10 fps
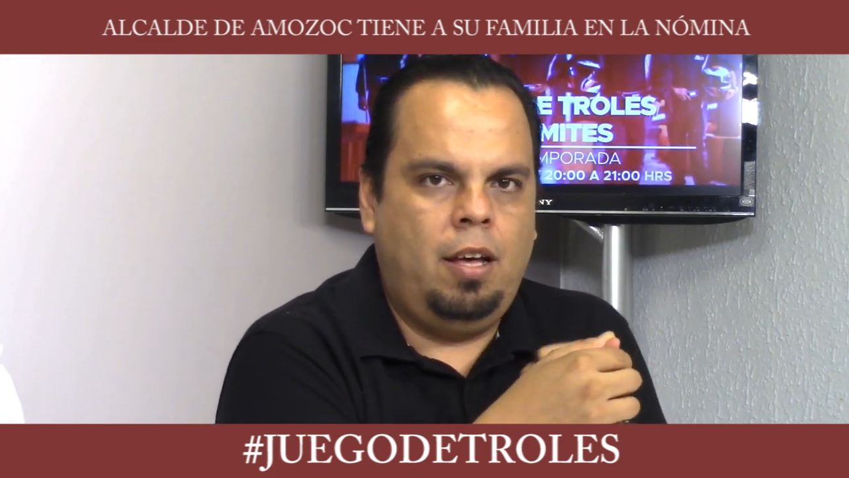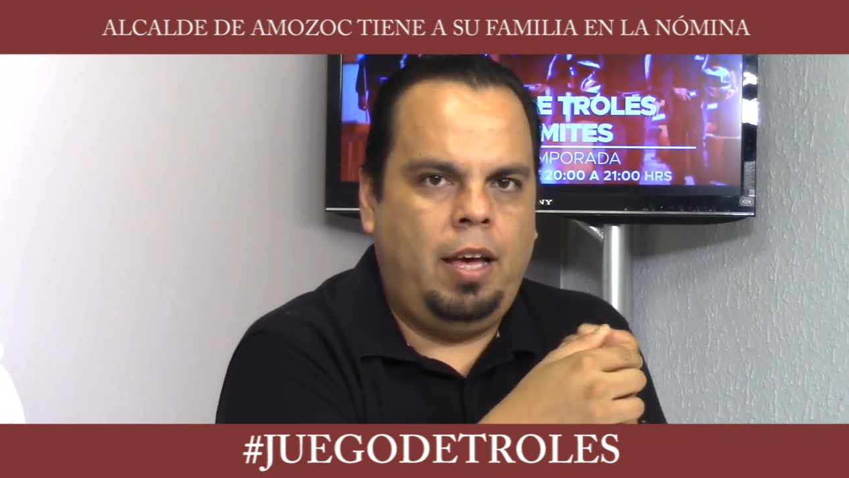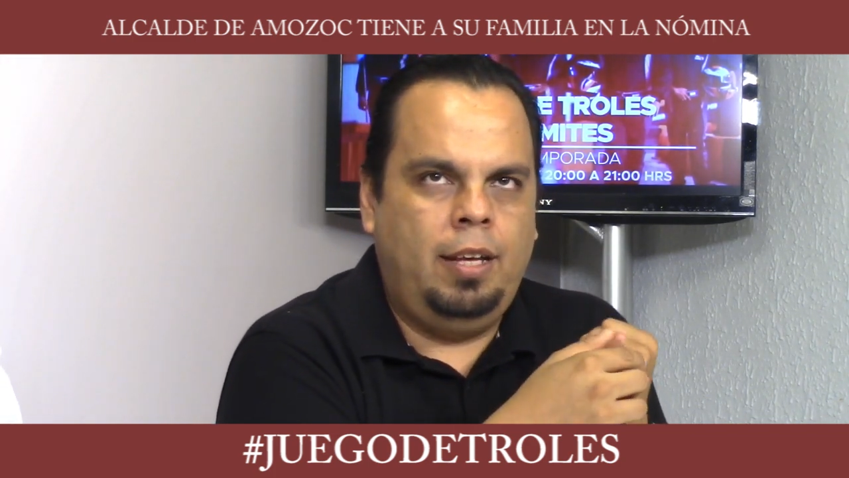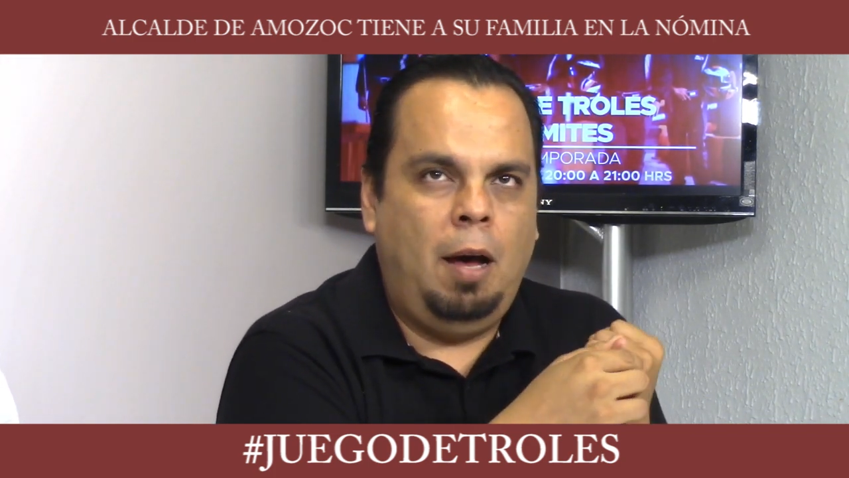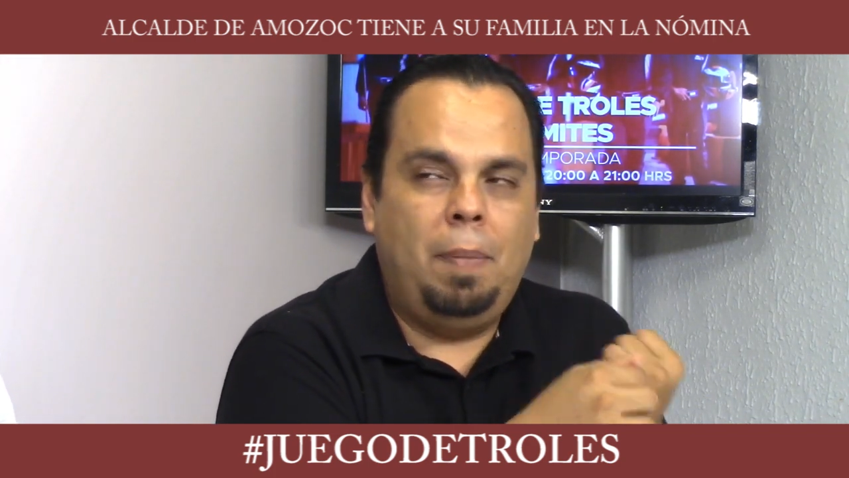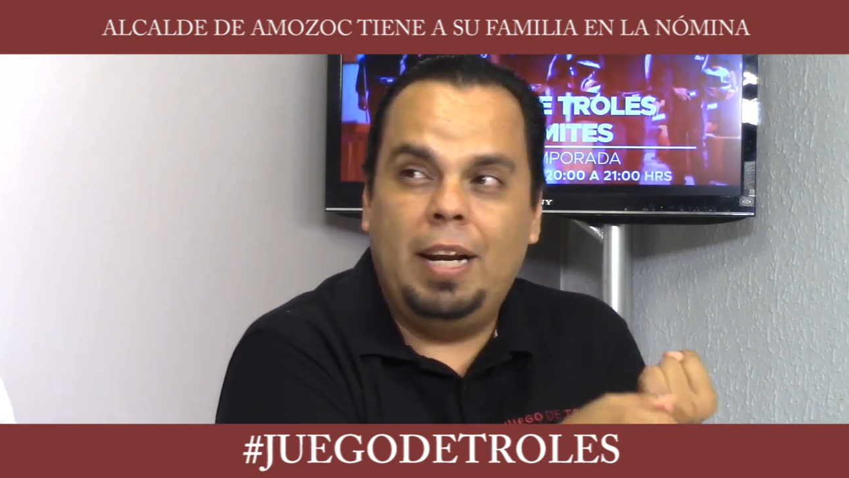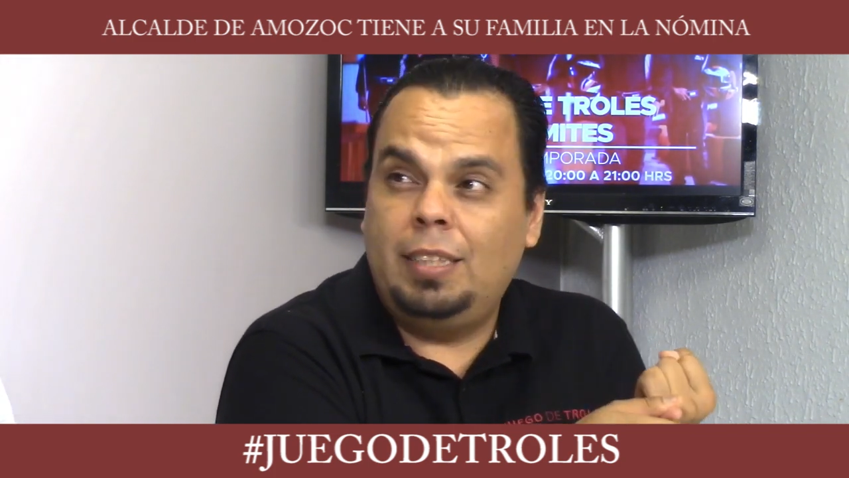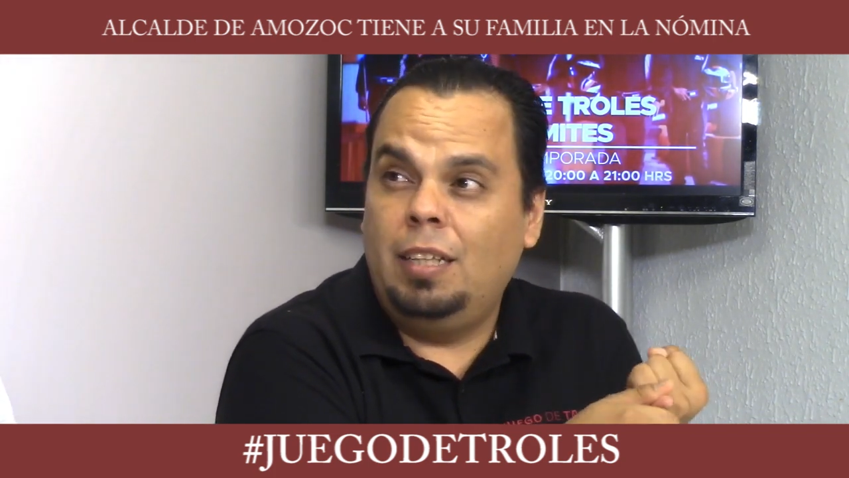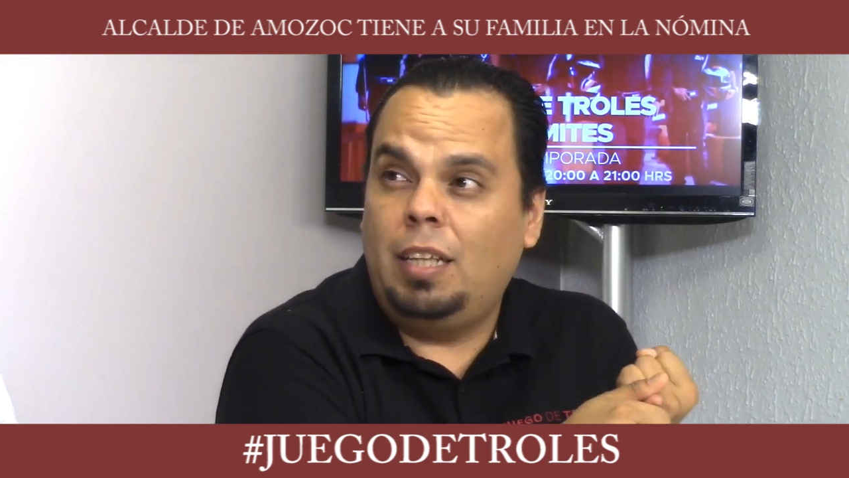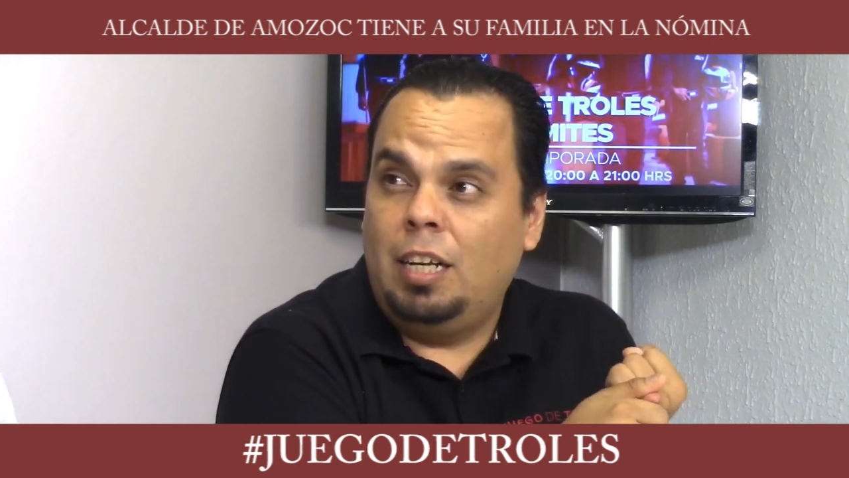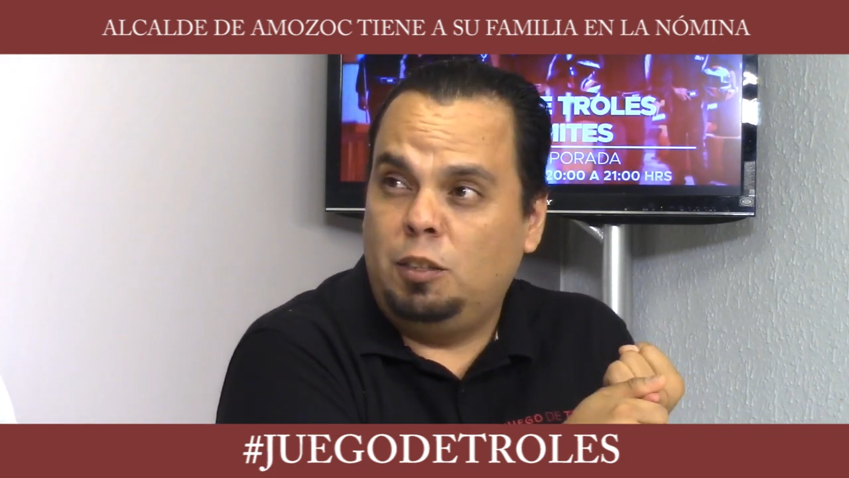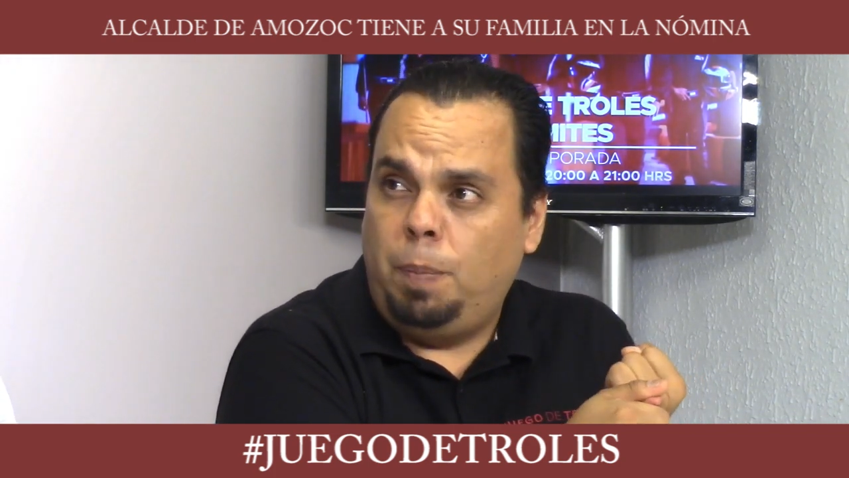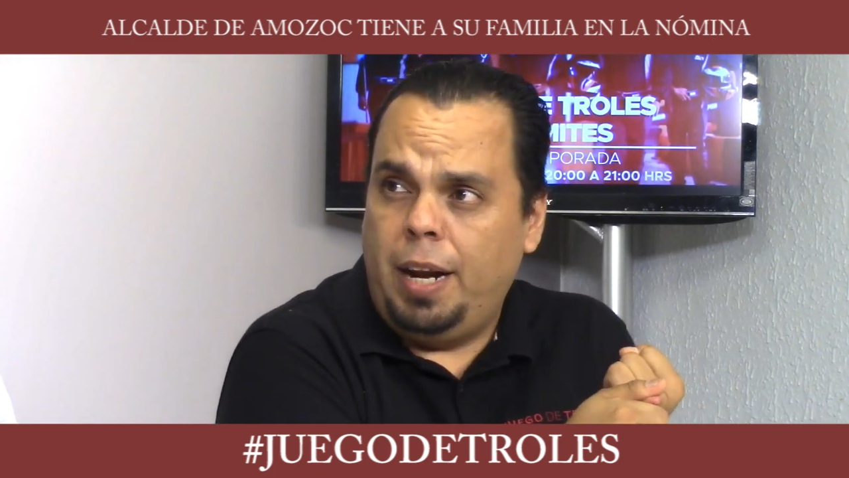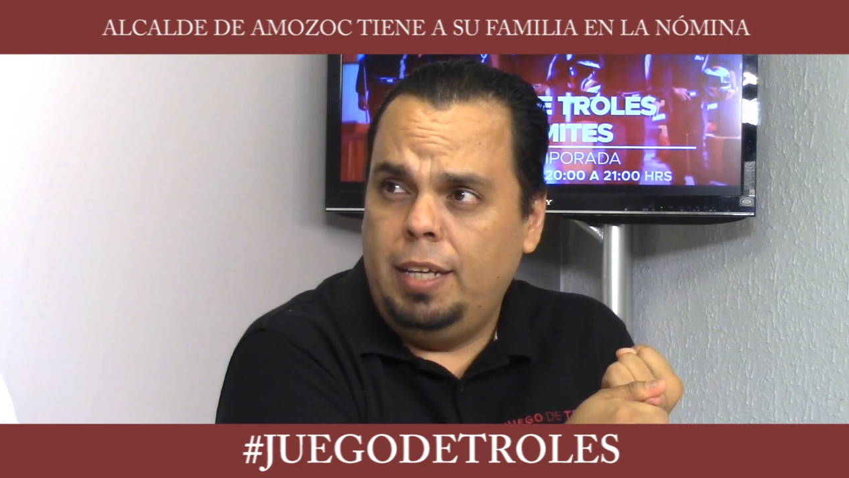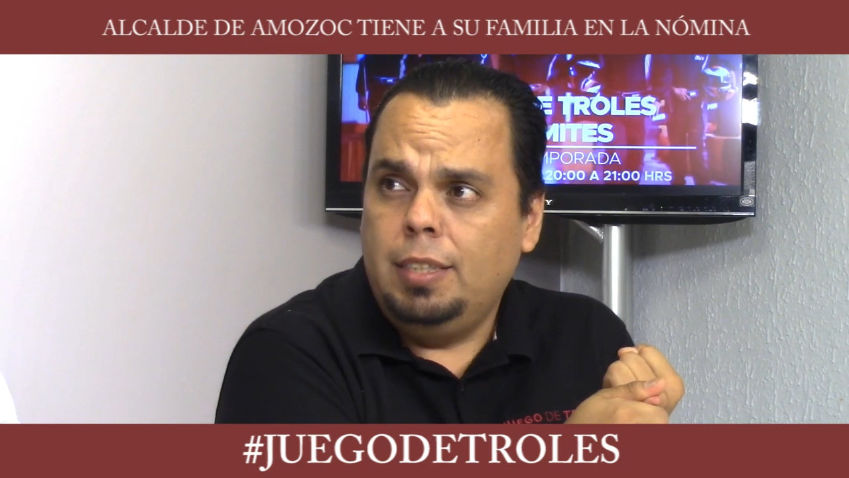que aparece en
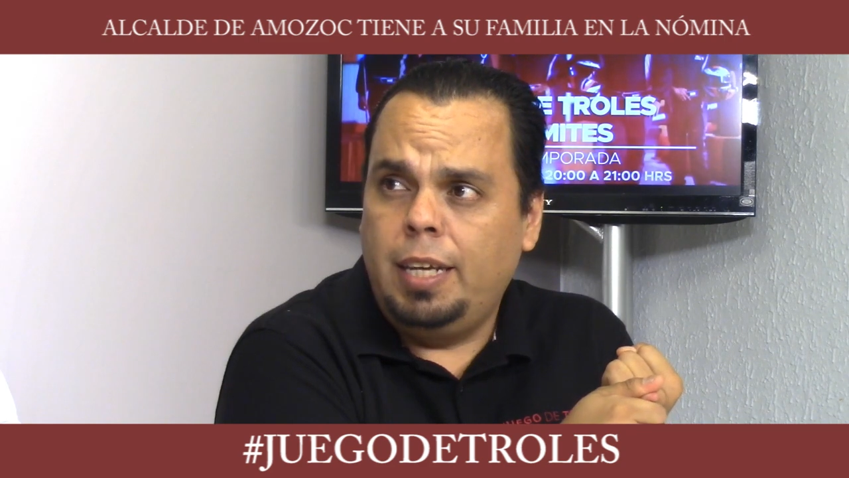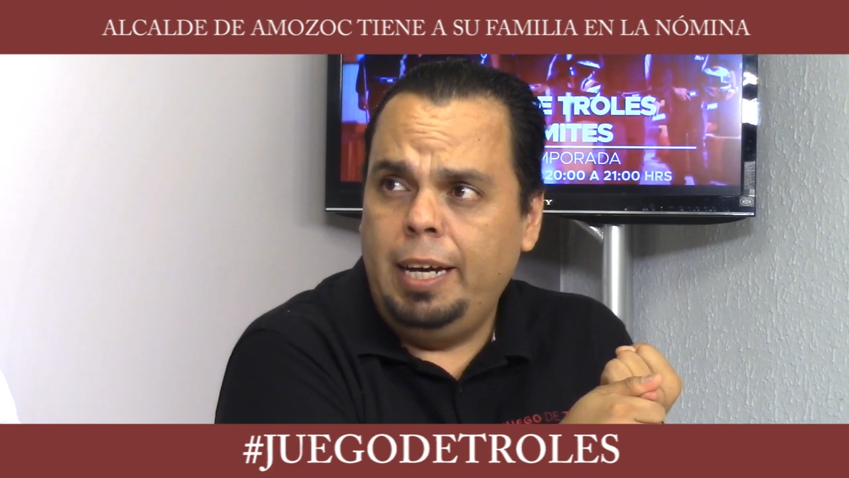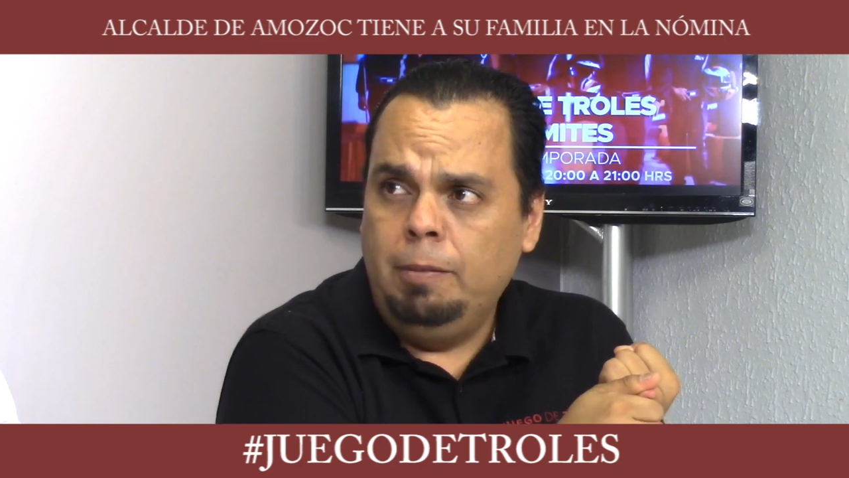transparencia.